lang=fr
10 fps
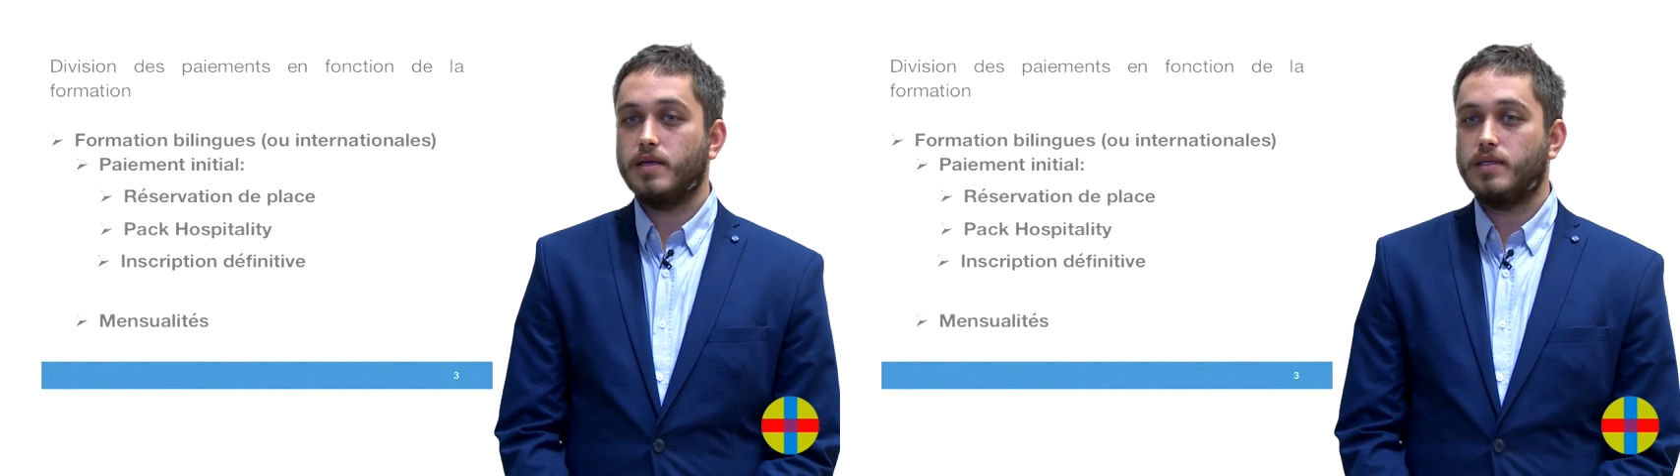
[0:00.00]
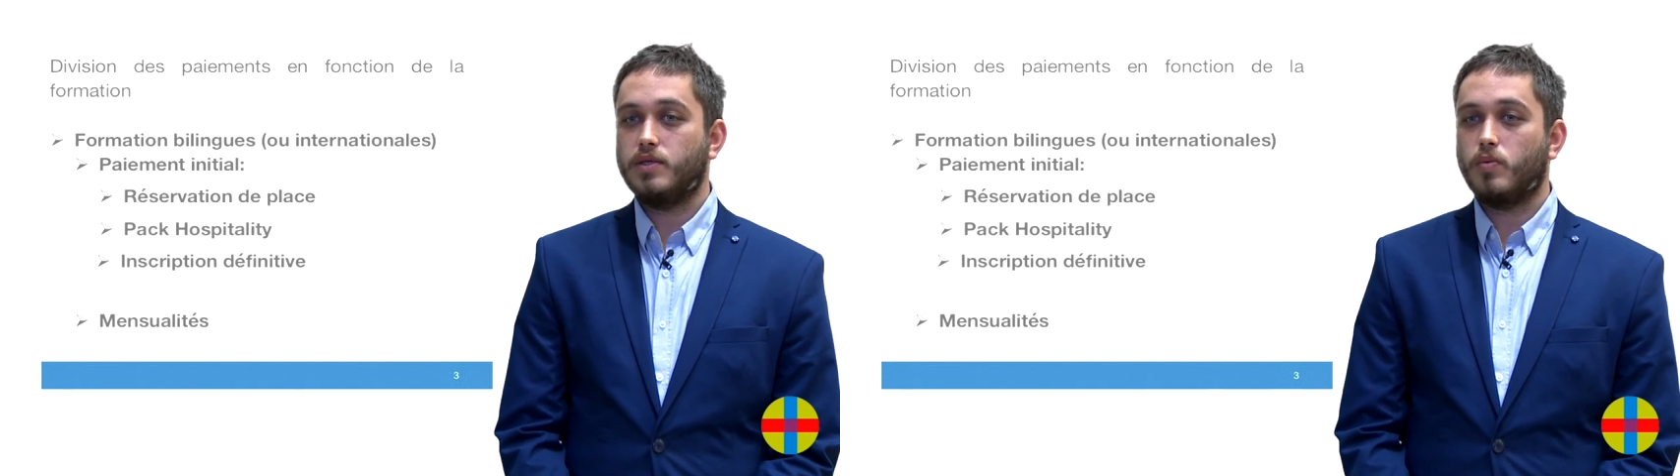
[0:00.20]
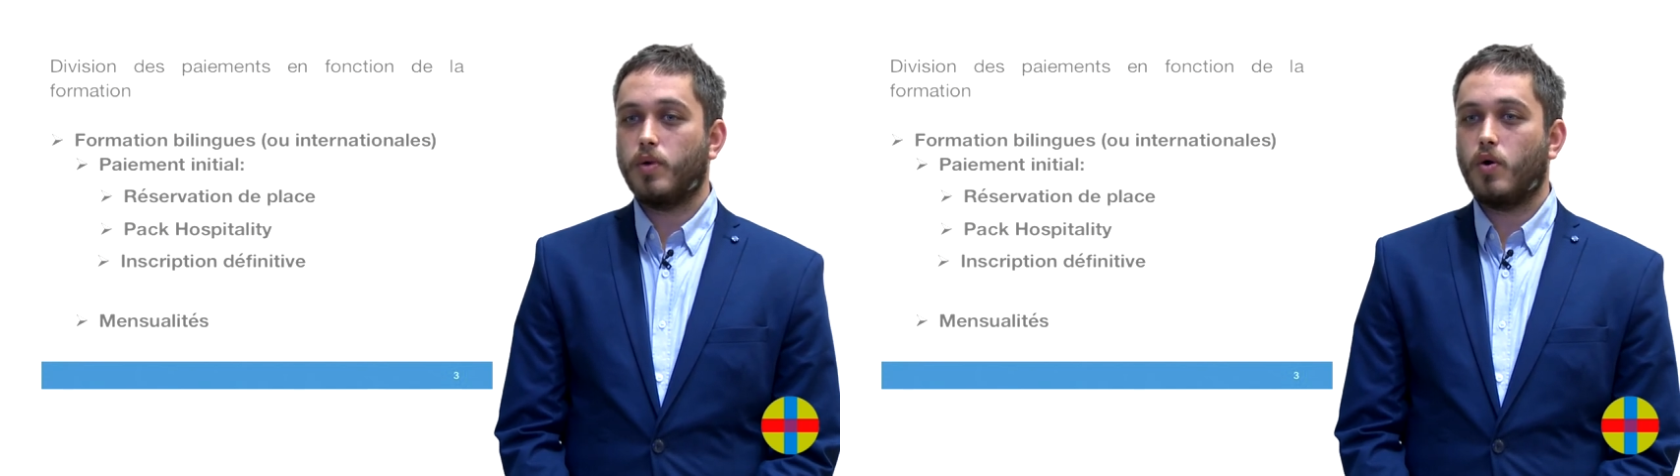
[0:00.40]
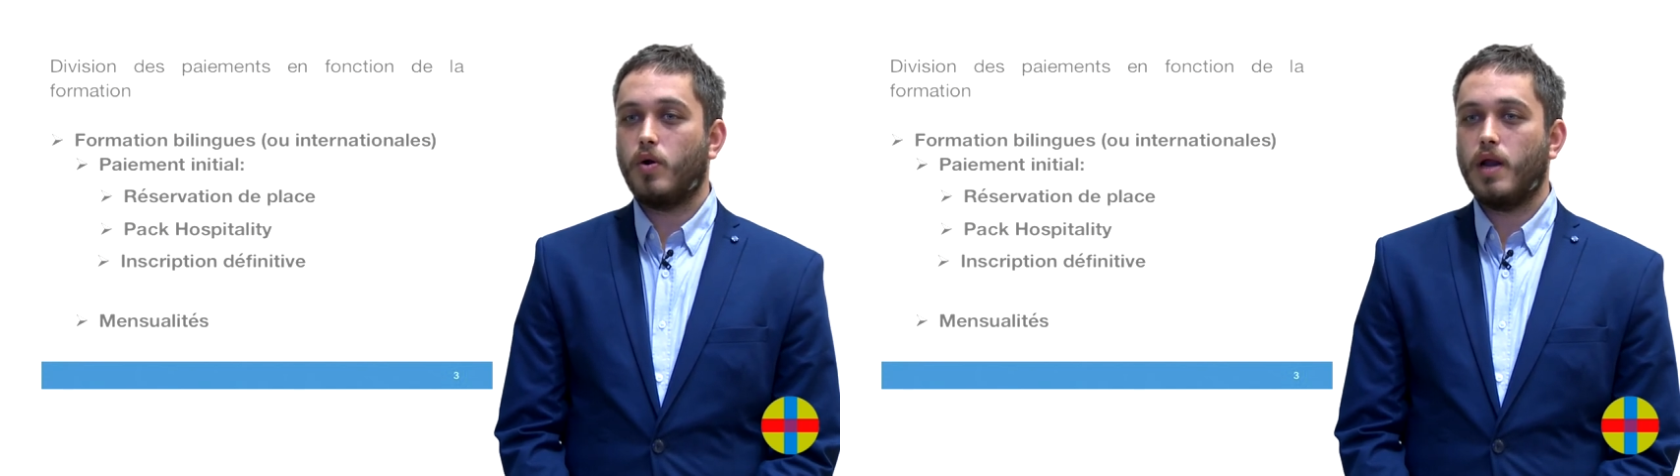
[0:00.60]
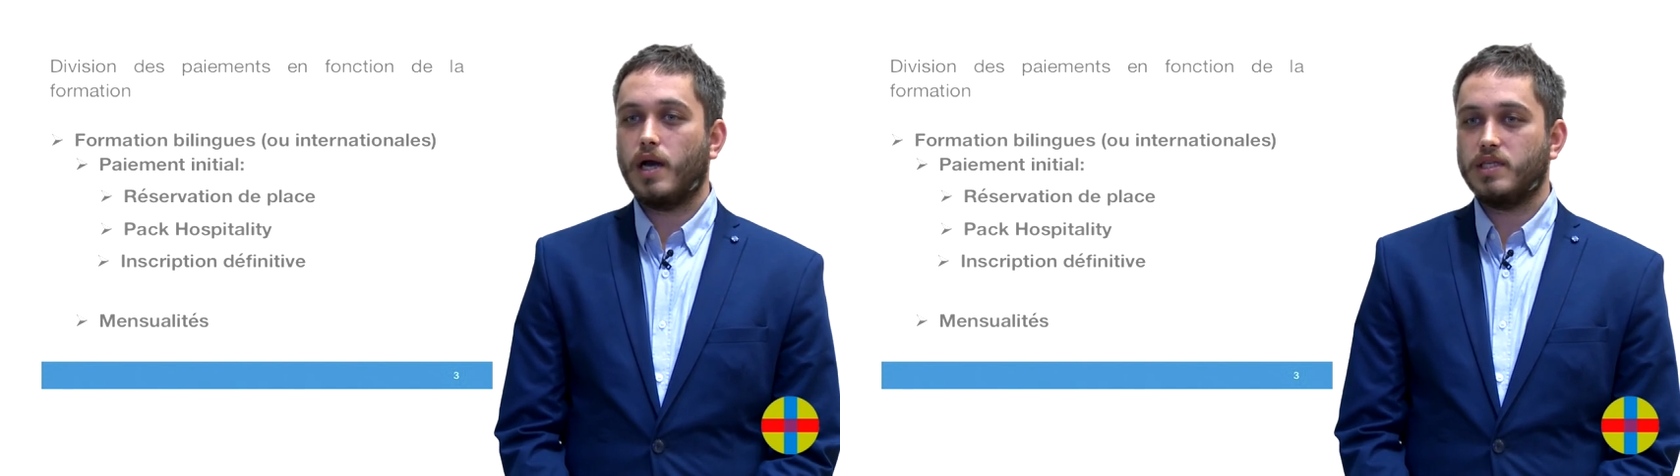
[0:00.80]
qui comprend
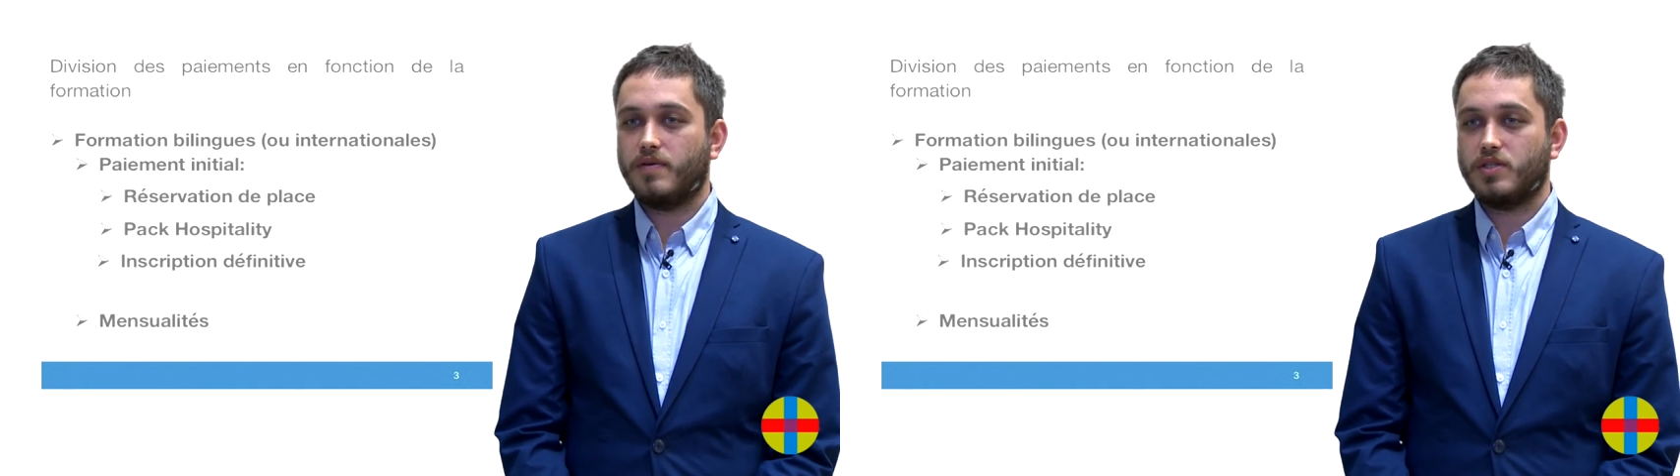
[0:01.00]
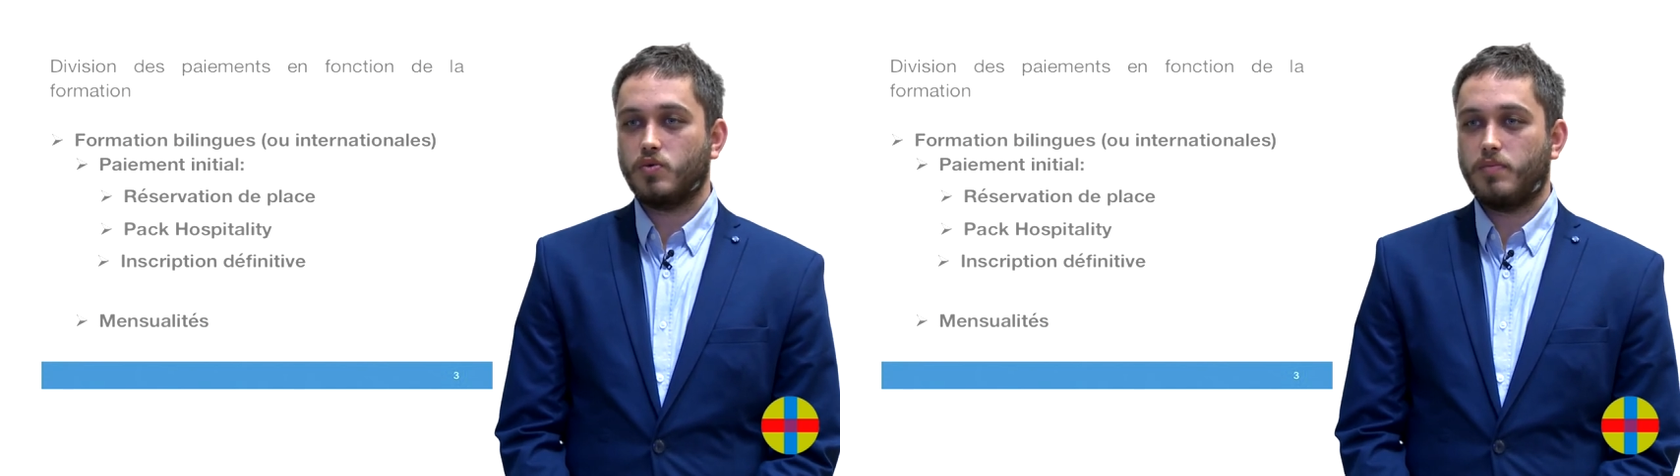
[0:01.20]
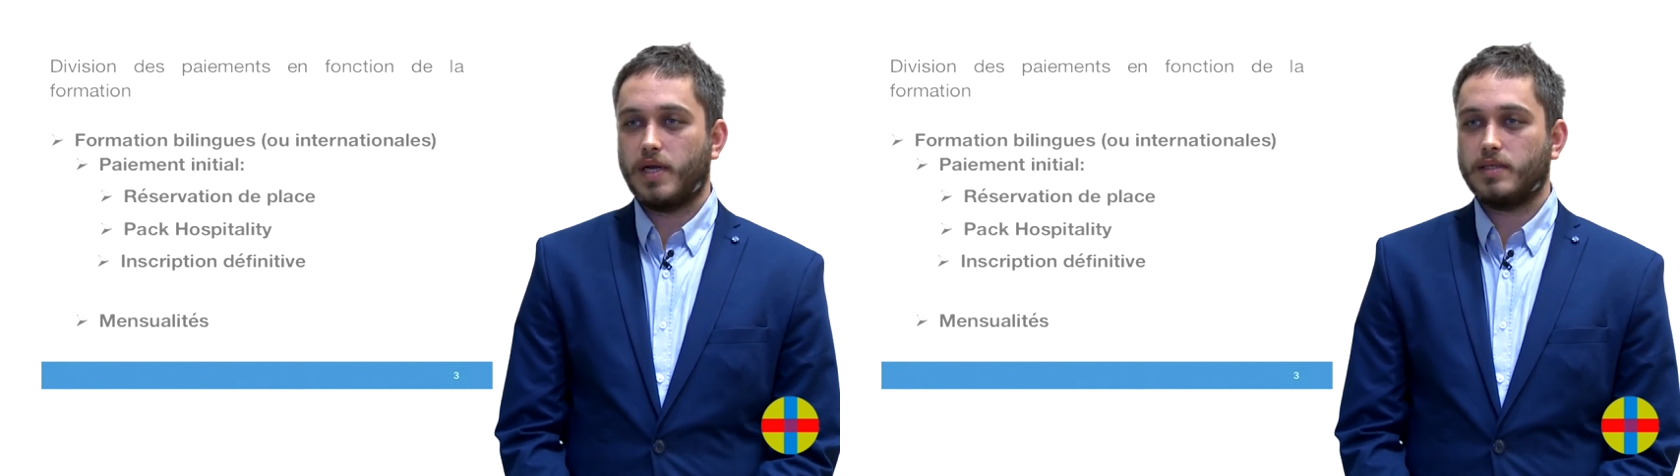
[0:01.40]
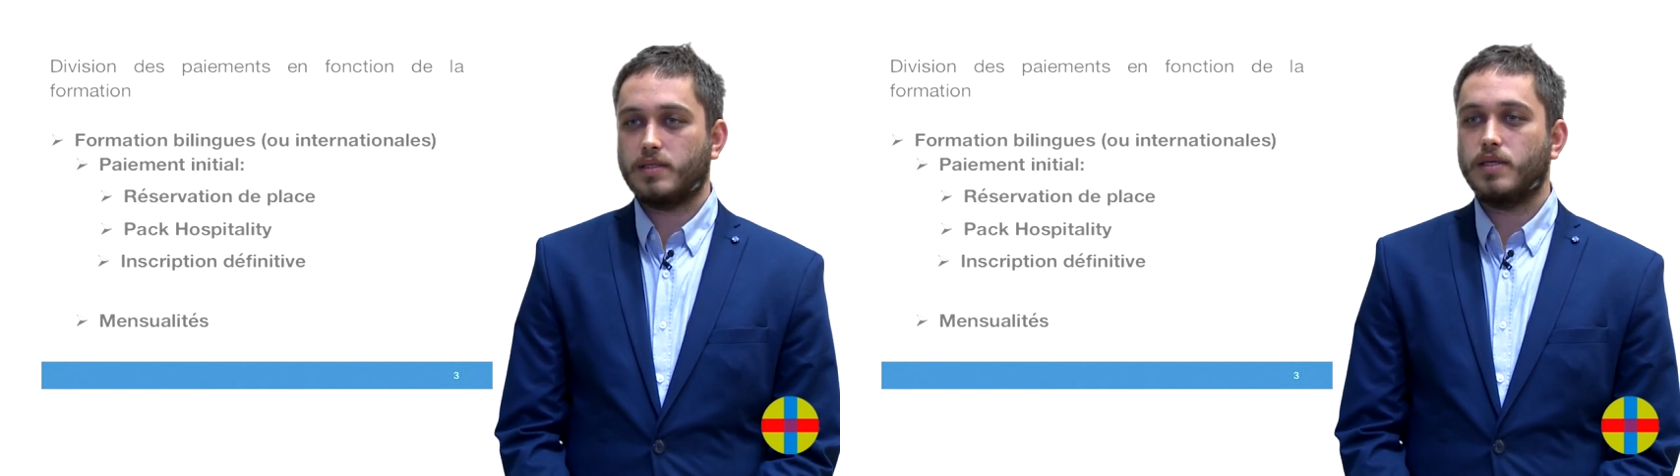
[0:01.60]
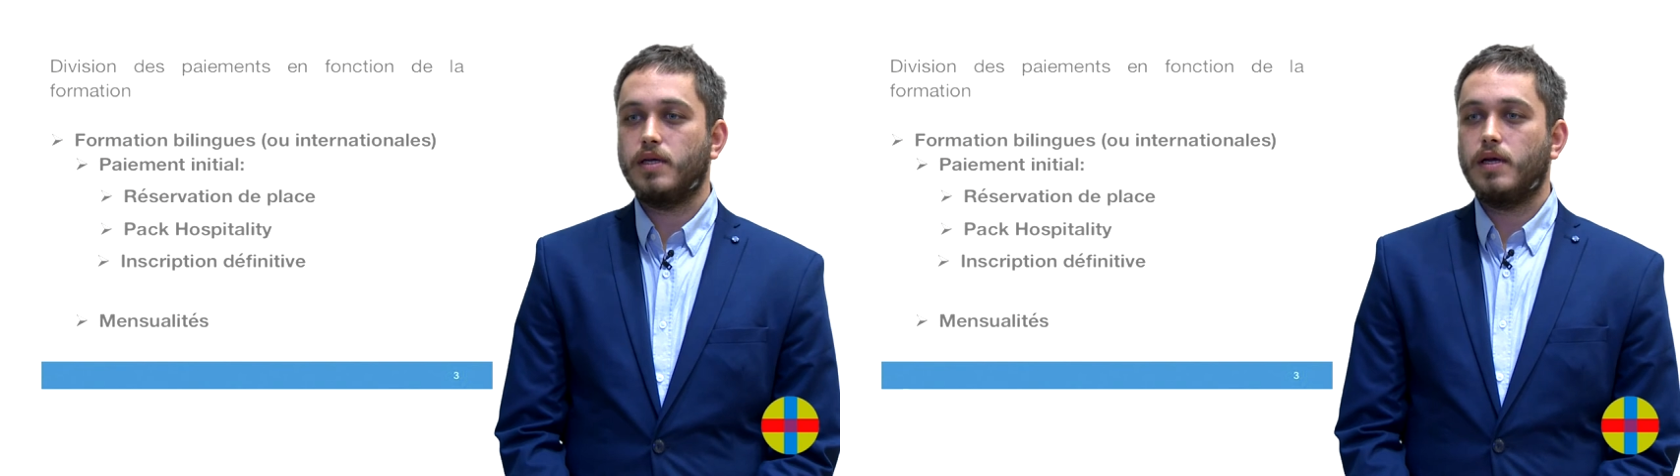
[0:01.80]
la réservation de place,